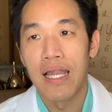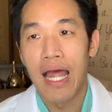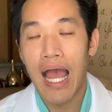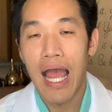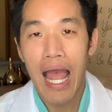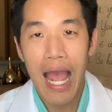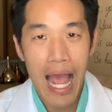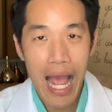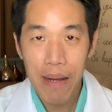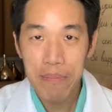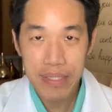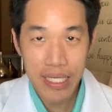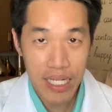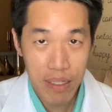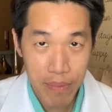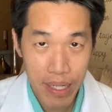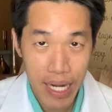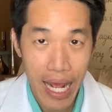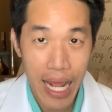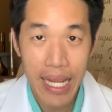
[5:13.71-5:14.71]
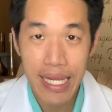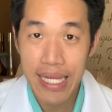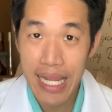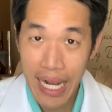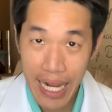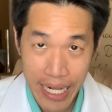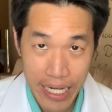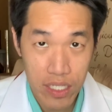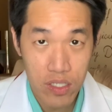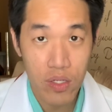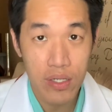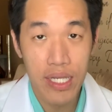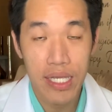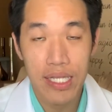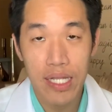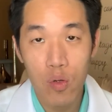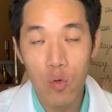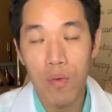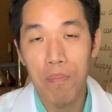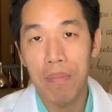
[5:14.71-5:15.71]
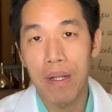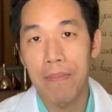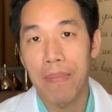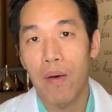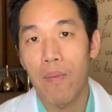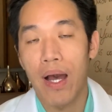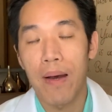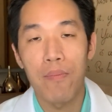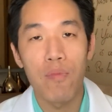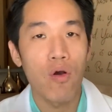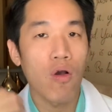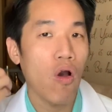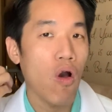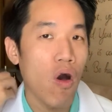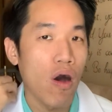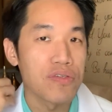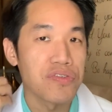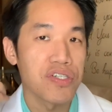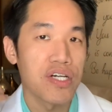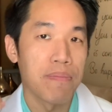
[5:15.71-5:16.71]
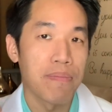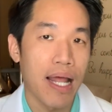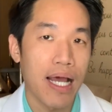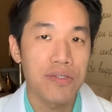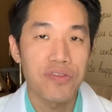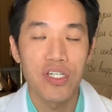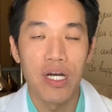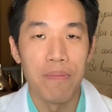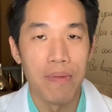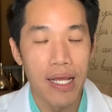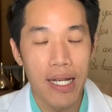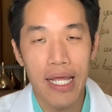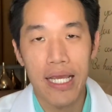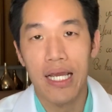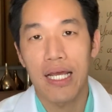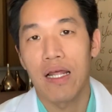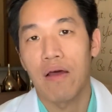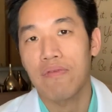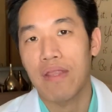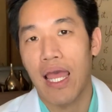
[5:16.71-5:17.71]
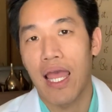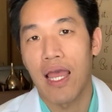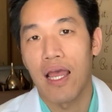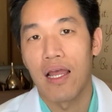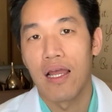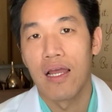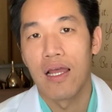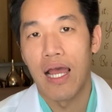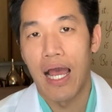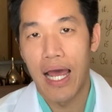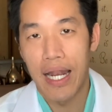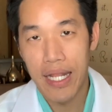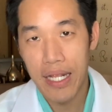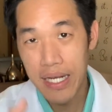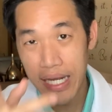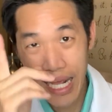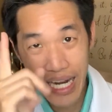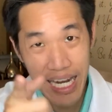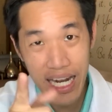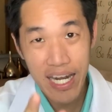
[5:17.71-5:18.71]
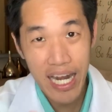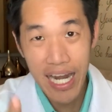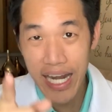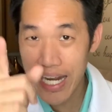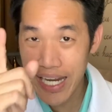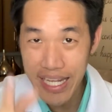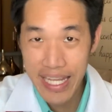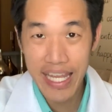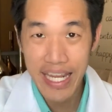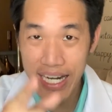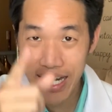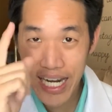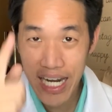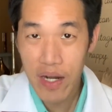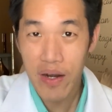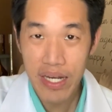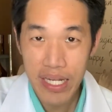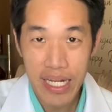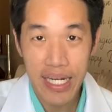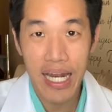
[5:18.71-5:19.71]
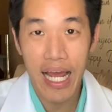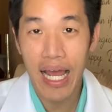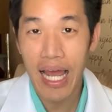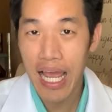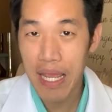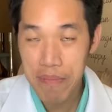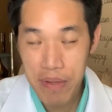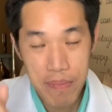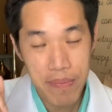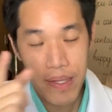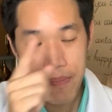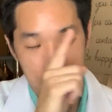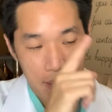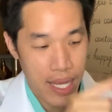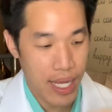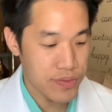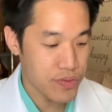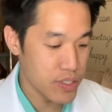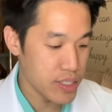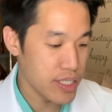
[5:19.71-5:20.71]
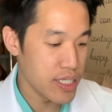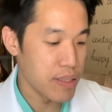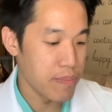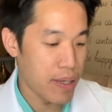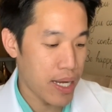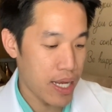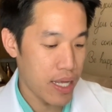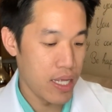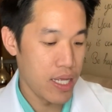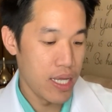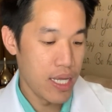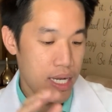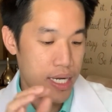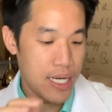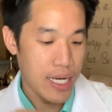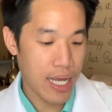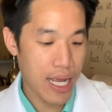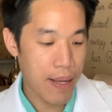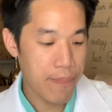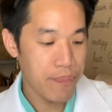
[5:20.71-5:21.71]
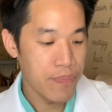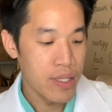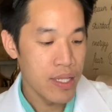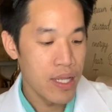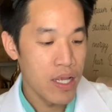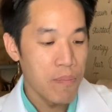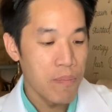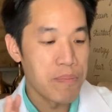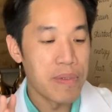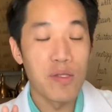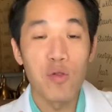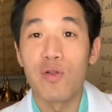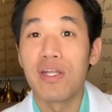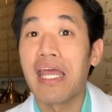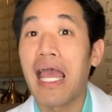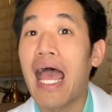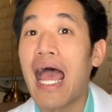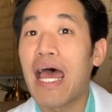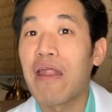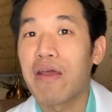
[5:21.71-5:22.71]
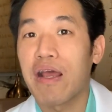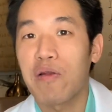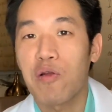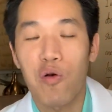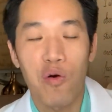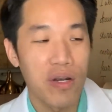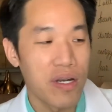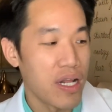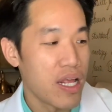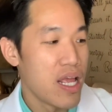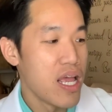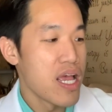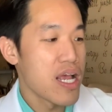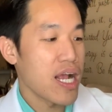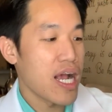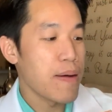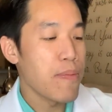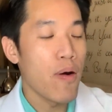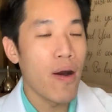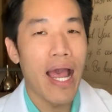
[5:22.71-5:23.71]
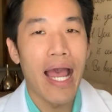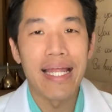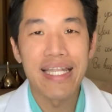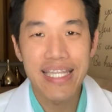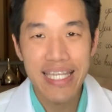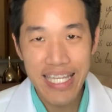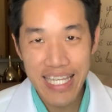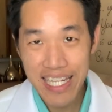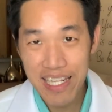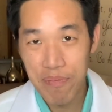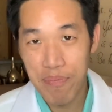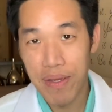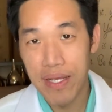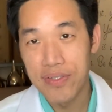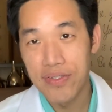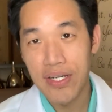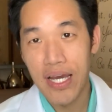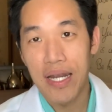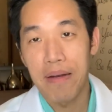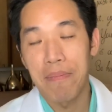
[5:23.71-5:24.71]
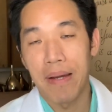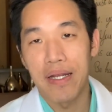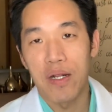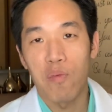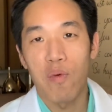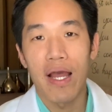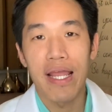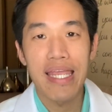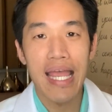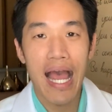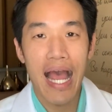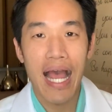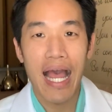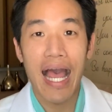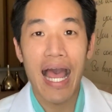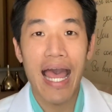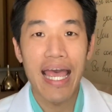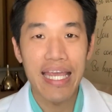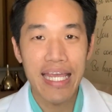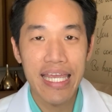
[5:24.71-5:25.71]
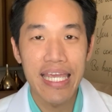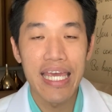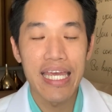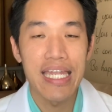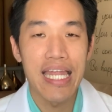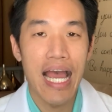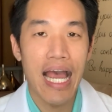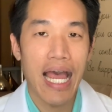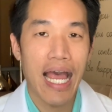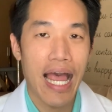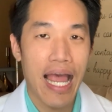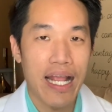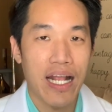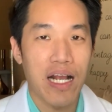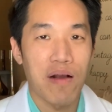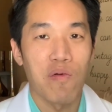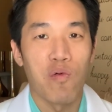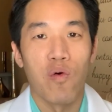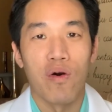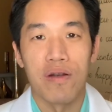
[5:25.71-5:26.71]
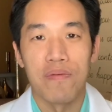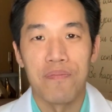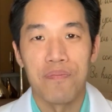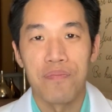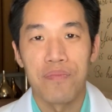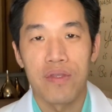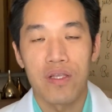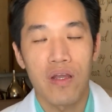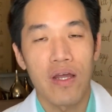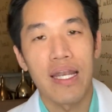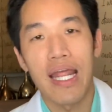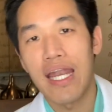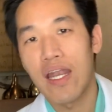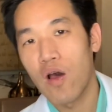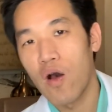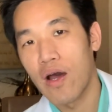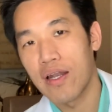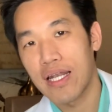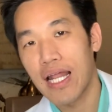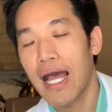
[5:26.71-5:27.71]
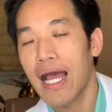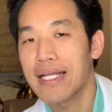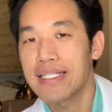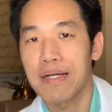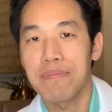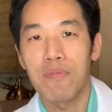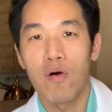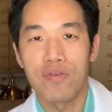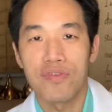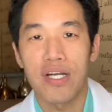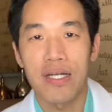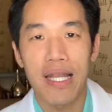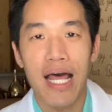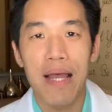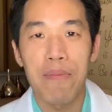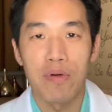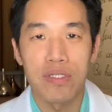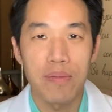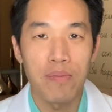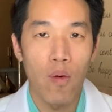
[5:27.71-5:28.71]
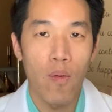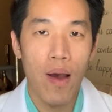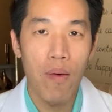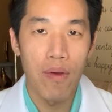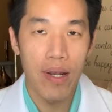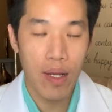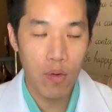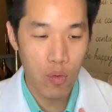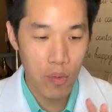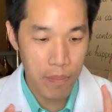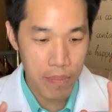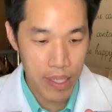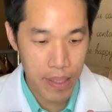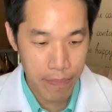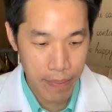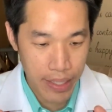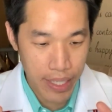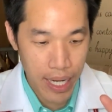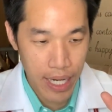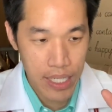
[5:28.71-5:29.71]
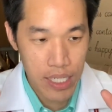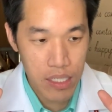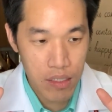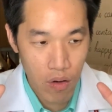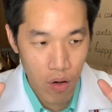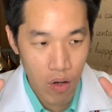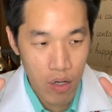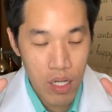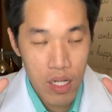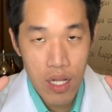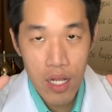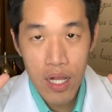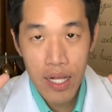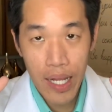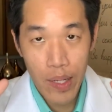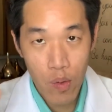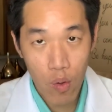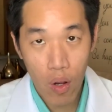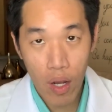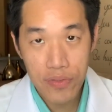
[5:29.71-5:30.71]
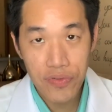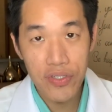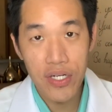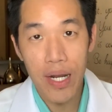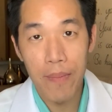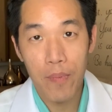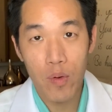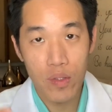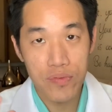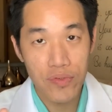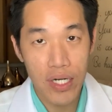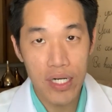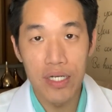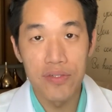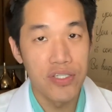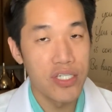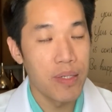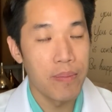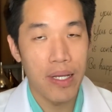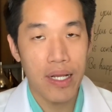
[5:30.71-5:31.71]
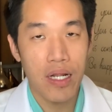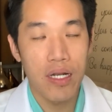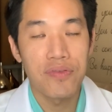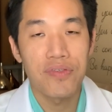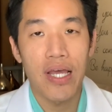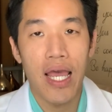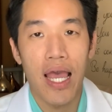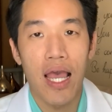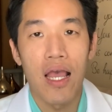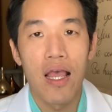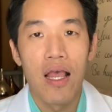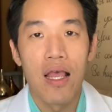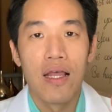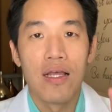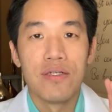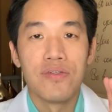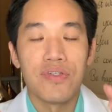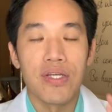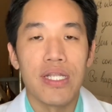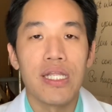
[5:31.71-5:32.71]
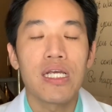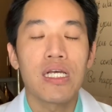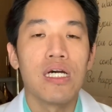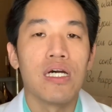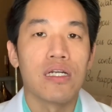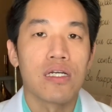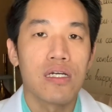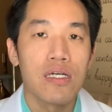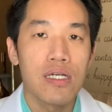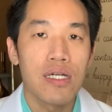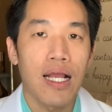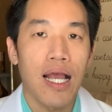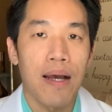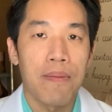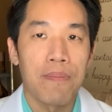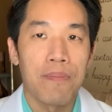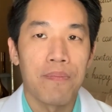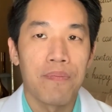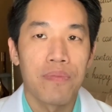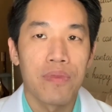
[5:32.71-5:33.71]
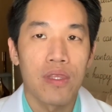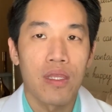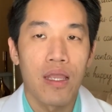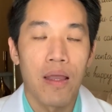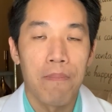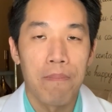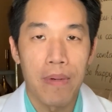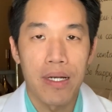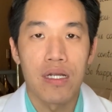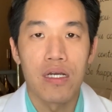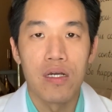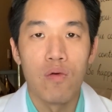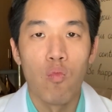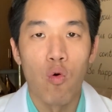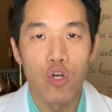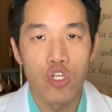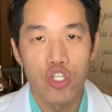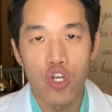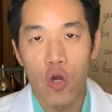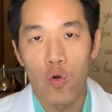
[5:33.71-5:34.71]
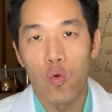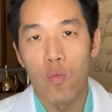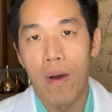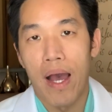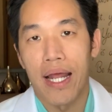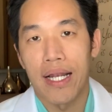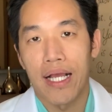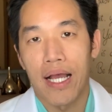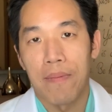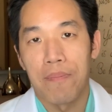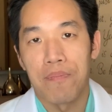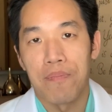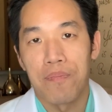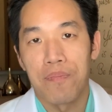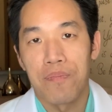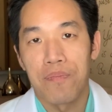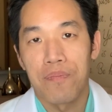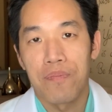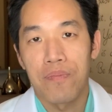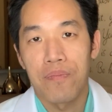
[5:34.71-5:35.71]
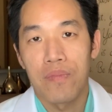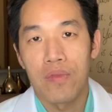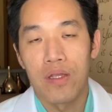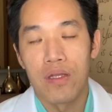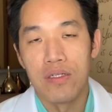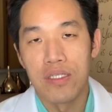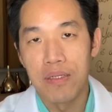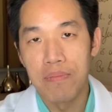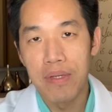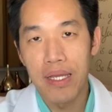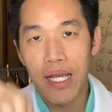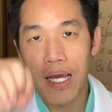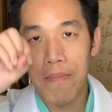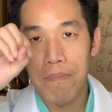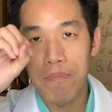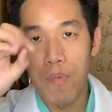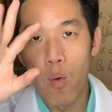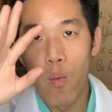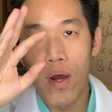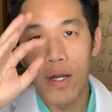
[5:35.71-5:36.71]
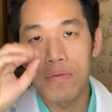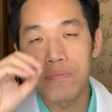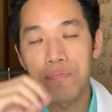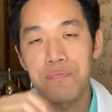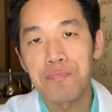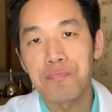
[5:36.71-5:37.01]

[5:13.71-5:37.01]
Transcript: นะห้ามกินไม่ได้ยังไงก็ต้องกินถ้าคุณเป็นภาวะบวกคอเสื่อมหลังเสื่อมหรืออะไรก็แล้วแต่อันนี้เน้นแล้วนะเน้นอีกนะใครไม่มีไปหาซื้อกินมานะครับมีตัวที่5เลยครับทุกคนเขาบอก antidepressant หมายถึงว่ายาคลายเครียดยาคลายกังวลก็แน่นอนถ้าใครจำหมอฟันได้หมอจะบอกว่าเวลาคุณมีปัญหาเรื่องของกระดูกคอเสื่อมกระดูกสันหลังเสื่อมอะไรก็แล้วแต่สิ่งที่เกิดขึ้นครับมันคือวงจรอุบาทครับจะมีการปวด